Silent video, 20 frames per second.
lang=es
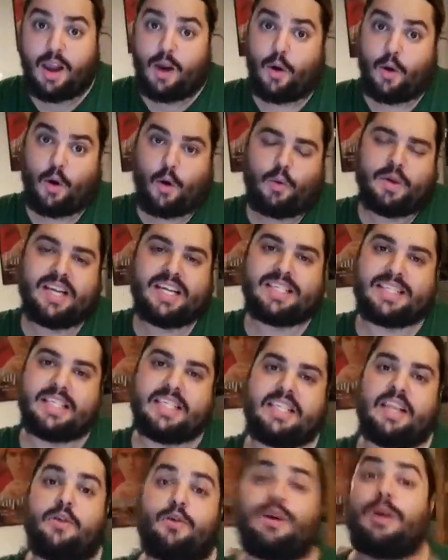luego un Nestlé
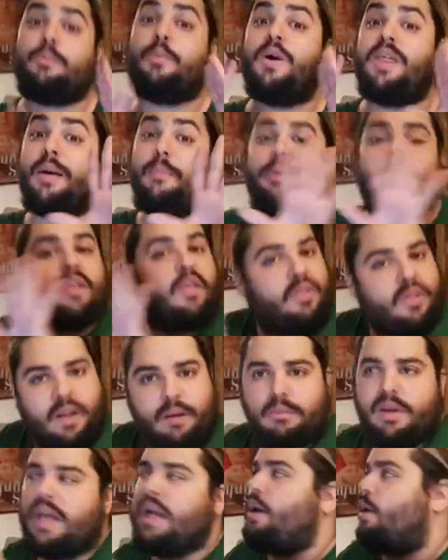sin azúcar puede
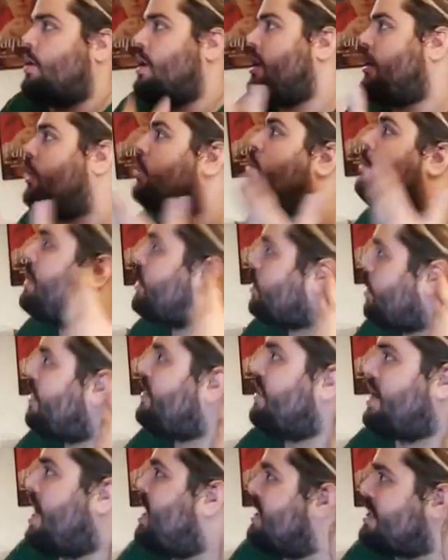apetecerme y lo que quiero tomar con la
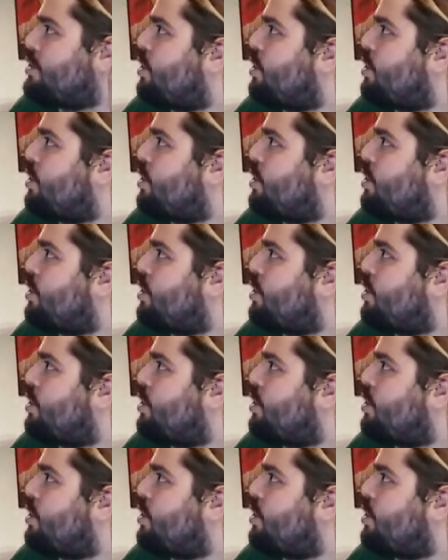cena es